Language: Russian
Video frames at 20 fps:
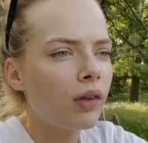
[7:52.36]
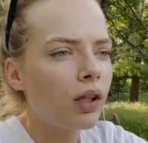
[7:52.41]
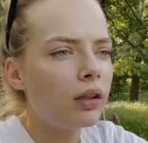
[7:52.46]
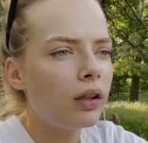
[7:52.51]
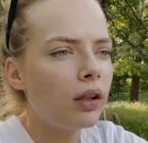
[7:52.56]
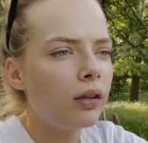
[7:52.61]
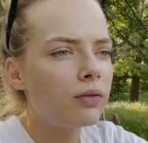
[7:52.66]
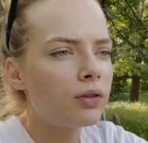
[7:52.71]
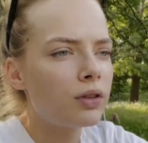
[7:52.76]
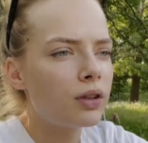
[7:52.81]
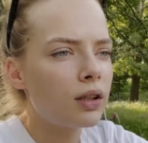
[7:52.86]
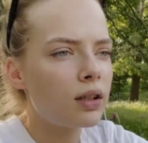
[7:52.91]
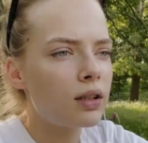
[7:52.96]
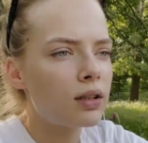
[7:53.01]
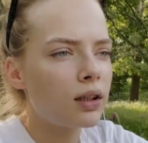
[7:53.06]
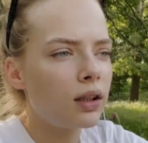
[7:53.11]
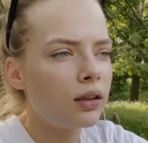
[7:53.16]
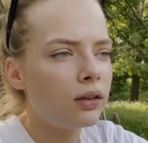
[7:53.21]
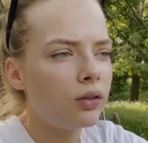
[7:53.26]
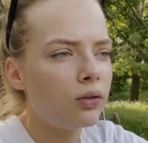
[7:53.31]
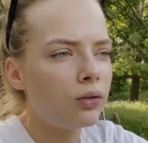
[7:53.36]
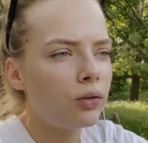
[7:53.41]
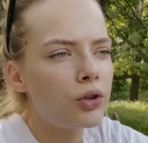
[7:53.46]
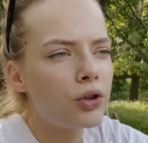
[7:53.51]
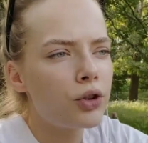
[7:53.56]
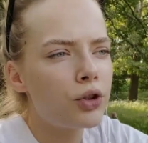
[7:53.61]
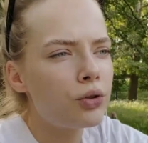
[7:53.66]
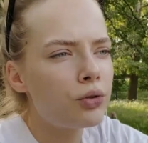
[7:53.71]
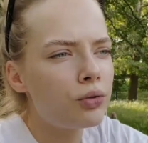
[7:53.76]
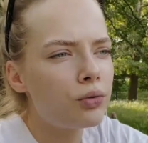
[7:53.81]
Я его заказала
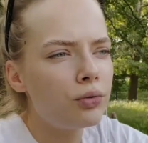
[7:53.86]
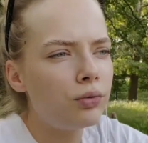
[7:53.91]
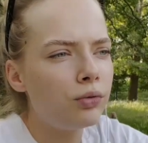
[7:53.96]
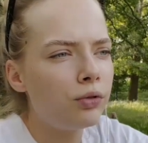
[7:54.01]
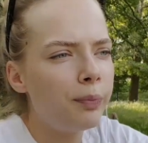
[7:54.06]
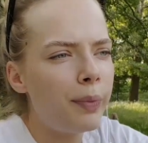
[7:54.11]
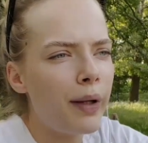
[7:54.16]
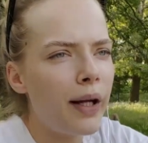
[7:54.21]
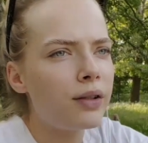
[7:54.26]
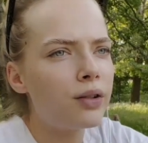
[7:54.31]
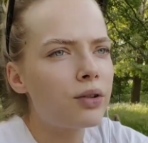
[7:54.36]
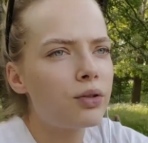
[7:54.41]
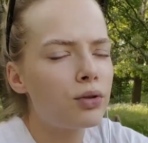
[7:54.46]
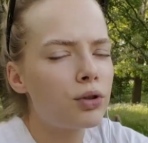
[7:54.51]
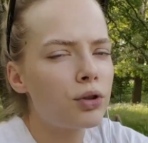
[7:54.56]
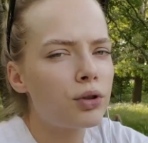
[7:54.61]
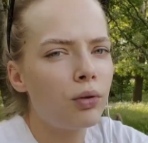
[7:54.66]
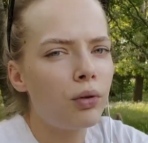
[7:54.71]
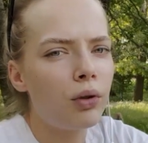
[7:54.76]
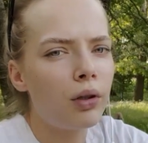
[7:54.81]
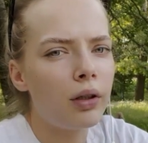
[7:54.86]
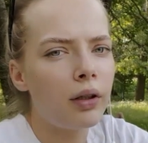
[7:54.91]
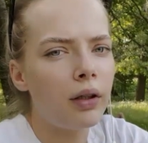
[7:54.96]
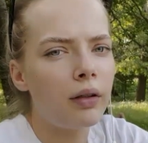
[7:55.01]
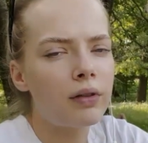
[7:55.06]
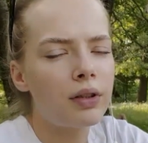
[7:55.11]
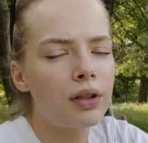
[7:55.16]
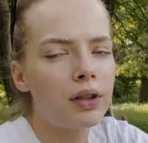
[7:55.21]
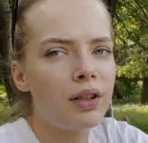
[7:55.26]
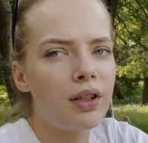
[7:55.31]
ночью, в пятницу, что ли, а
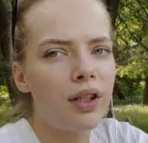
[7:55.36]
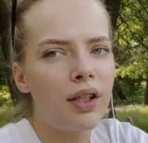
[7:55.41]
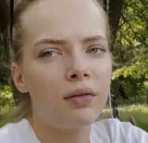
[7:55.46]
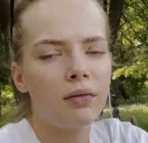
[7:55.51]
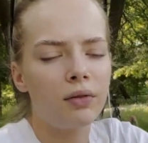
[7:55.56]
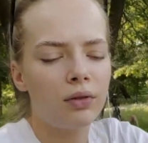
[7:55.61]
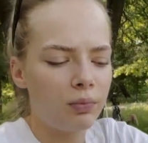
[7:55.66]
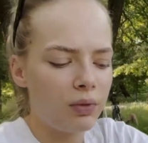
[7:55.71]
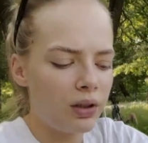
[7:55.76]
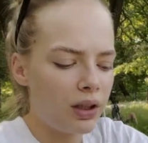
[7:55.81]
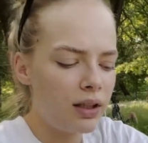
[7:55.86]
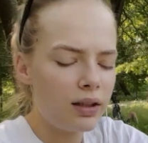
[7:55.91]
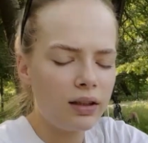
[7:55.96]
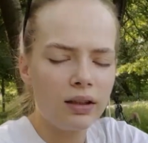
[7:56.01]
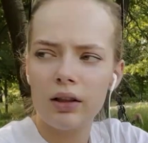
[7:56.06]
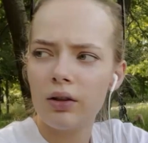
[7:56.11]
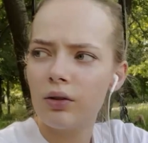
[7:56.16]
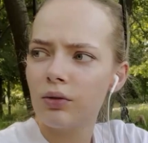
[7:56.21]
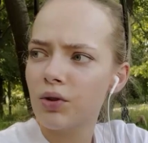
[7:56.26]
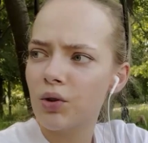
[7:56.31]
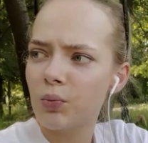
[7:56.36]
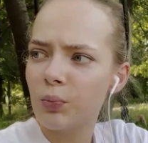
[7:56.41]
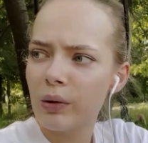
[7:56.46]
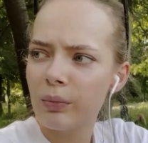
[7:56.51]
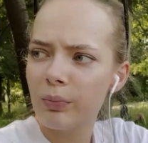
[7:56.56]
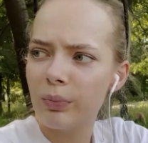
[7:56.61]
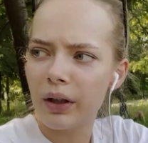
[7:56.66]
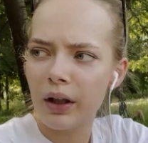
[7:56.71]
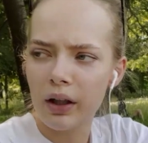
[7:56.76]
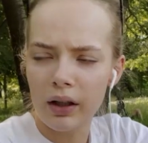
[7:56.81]
в воскресенье вот мы ездили, он успел
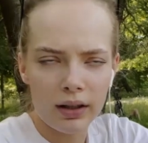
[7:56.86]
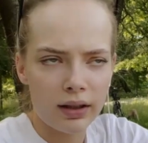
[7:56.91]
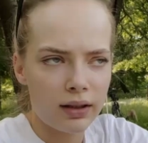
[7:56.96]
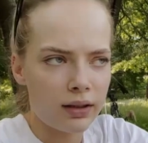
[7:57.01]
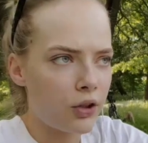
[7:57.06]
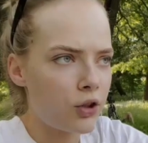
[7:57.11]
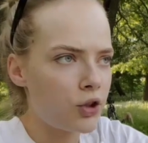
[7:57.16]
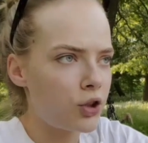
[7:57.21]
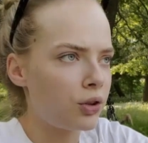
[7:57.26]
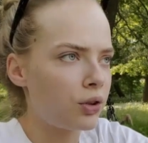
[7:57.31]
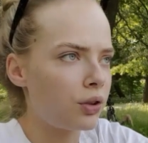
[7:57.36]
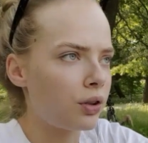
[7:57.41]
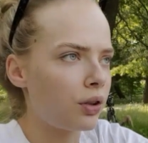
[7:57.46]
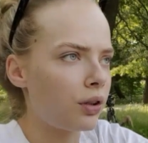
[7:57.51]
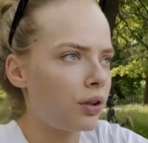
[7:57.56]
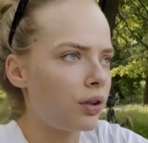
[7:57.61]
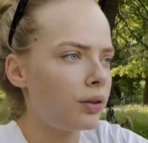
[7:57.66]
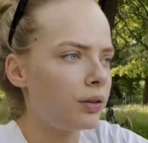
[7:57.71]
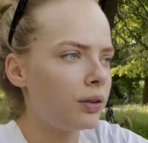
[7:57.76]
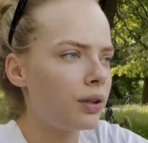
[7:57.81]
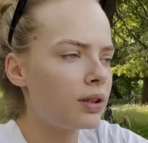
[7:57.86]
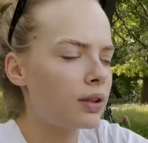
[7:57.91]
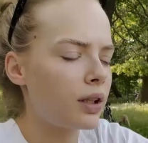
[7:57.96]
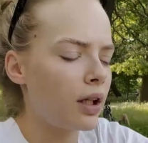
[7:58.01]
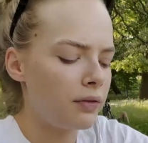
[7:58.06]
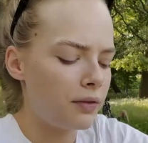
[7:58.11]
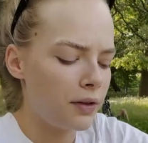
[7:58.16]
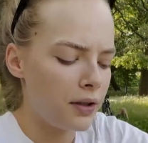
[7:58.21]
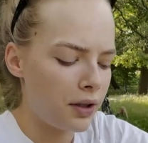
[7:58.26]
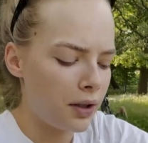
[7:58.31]
приехать, значит, э,
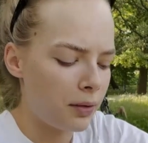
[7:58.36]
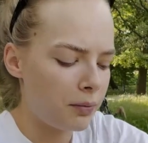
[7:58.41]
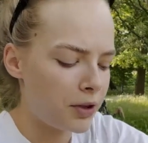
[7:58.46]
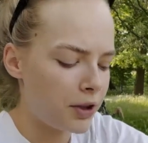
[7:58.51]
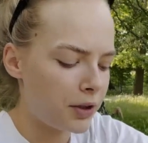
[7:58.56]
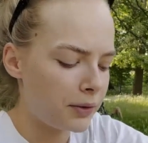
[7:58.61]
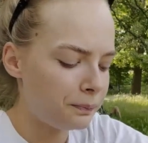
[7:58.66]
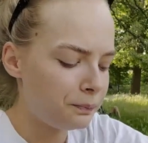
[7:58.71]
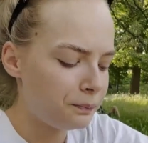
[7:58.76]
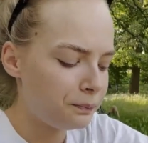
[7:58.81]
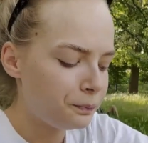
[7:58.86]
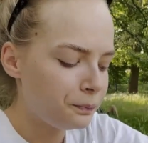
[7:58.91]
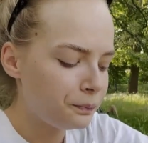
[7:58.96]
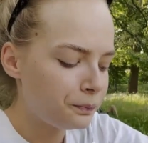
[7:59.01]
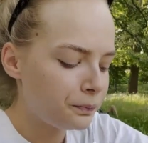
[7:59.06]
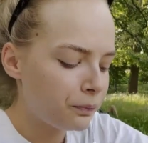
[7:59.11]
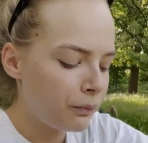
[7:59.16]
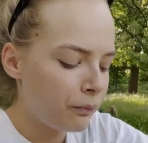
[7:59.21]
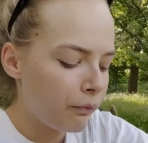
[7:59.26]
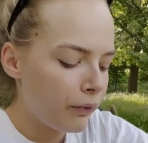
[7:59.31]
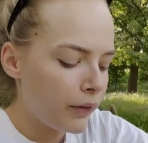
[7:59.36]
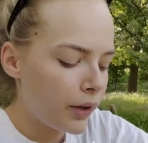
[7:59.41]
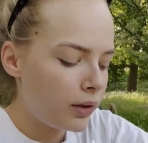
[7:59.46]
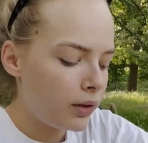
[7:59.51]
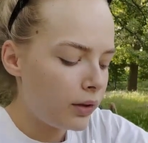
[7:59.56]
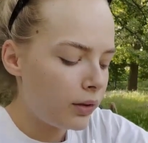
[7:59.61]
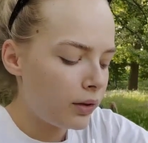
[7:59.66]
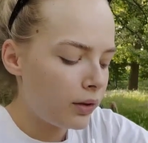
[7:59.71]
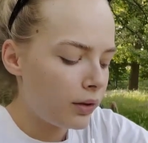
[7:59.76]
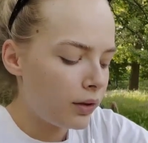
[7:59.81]
доставкой ко мне.
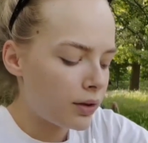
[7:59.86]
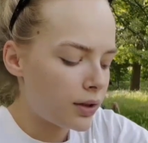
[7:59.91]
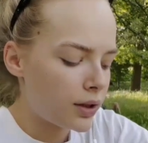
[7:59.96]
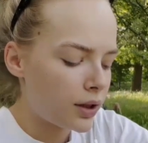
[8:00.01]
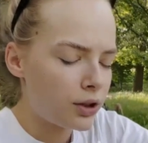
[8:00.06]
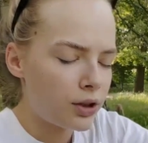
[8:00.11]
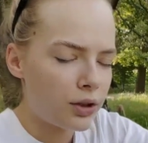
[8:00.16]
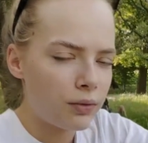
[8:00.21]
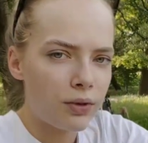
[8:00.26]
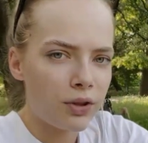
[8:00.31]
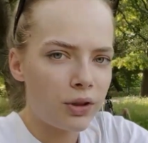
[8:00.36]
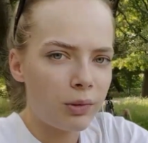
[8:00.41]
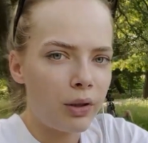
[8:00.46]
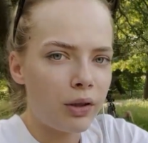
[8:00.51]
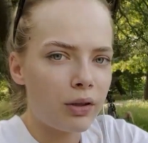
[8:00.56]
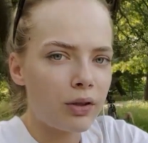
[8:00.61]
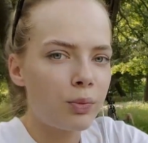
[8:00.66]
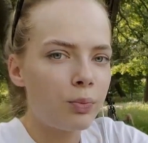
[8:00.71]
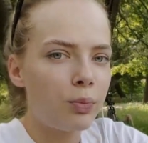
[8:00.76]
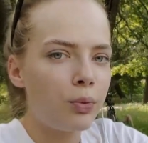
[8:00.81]
Э, Саша его забрал с